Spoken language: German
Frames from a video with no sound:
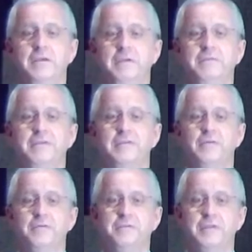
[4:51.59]
wir wissen
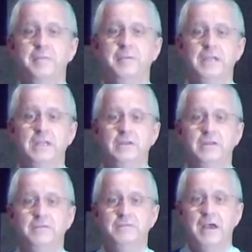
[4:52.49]
oft selber nicht,
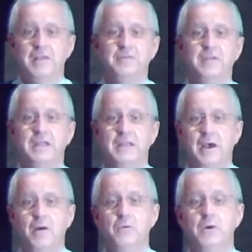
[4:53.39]
was
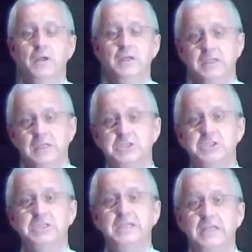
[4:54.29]
genau
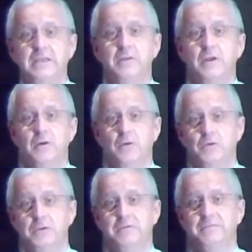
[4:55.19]
geschieht
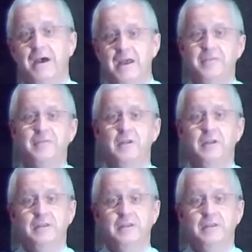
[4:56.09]
oder was